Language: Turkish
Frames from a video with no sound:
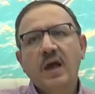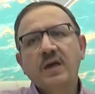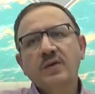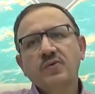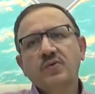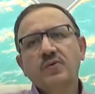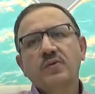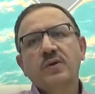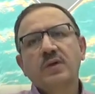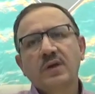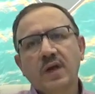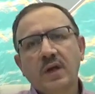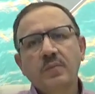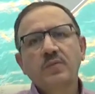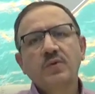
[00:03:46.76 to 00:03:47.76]
en küdli,
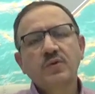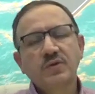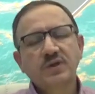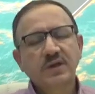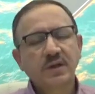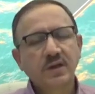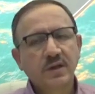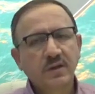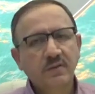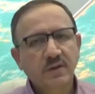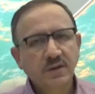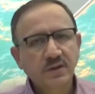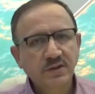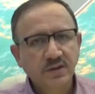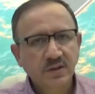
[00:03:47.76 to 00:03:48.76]
en büyük şeylere
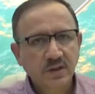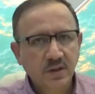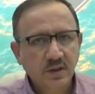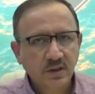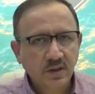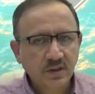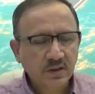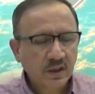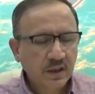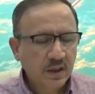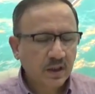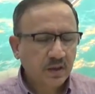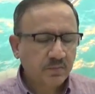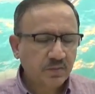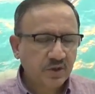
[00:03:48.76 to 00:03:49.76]
varıncaya kadar
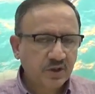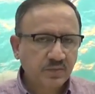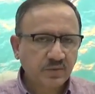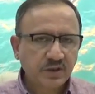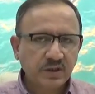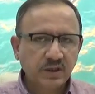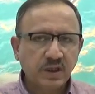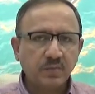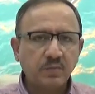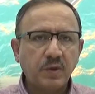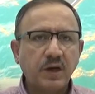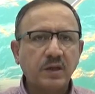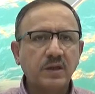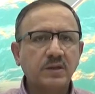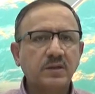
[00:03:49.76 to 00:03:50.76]
birbiriyle
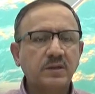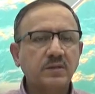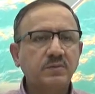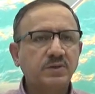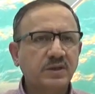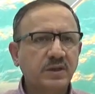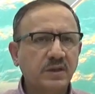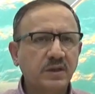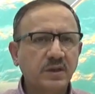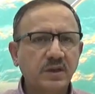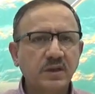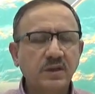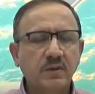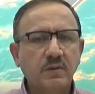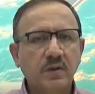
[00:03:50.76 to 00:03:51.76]
bağlantılı bir
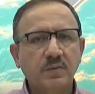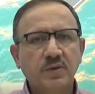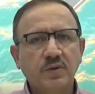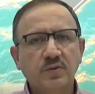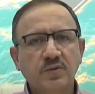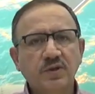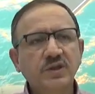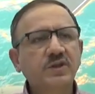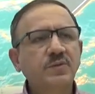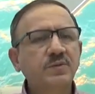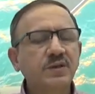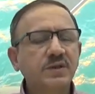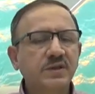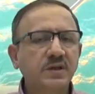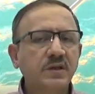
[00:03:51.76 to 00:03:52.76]
şekilde devam ediyor.
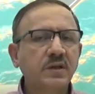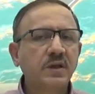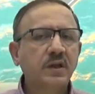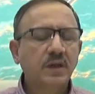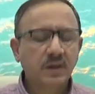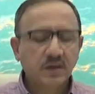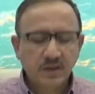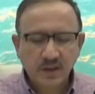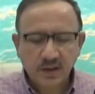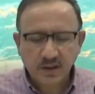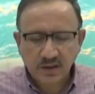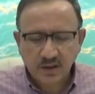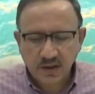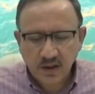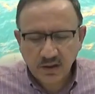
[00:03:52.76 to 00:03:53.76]
Hiçbirisi
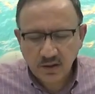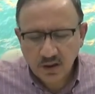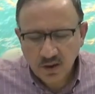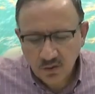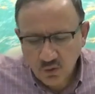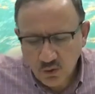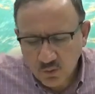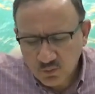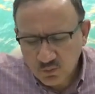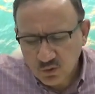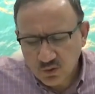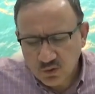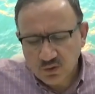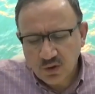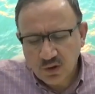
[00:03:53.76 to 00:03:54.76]
diğerinden
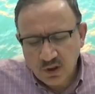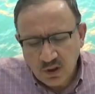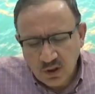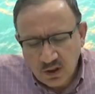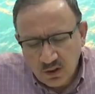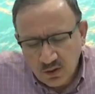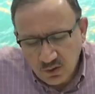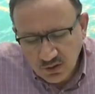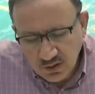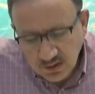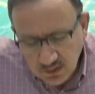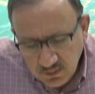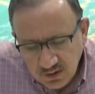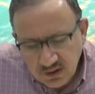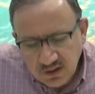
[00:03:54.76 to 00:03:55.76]
kopmuyor. O
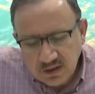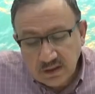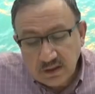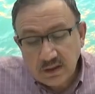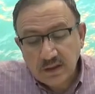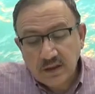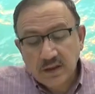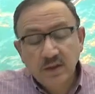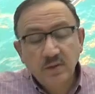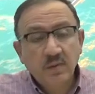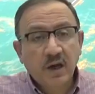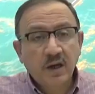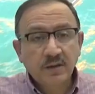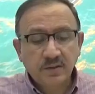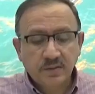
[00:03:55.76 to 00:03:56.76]
zaman demek ki
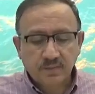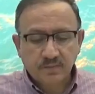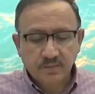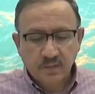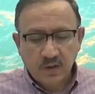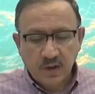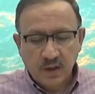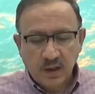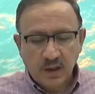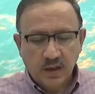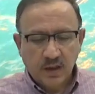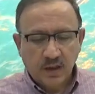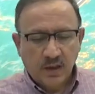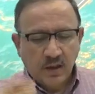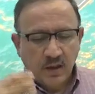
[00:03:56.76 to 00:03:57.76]
imanın
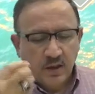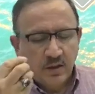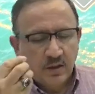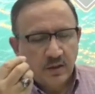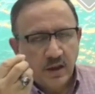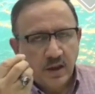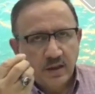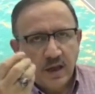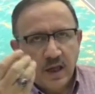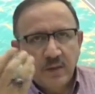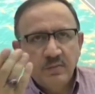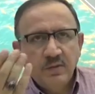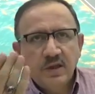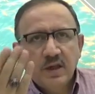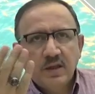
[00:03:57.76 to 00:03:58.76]
yani
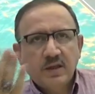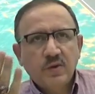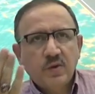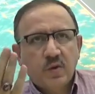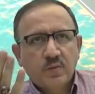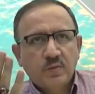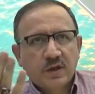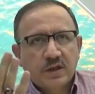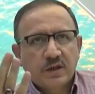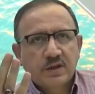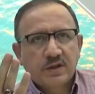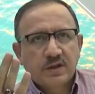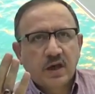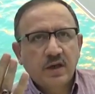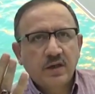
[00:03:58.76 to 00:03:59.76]
emniyette olmak,
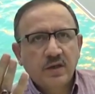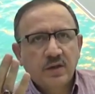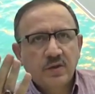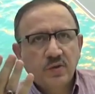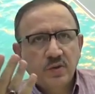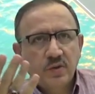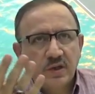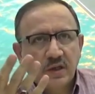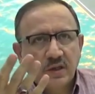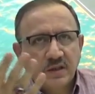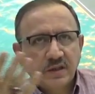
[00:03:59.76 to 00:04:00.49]
kainatta öyle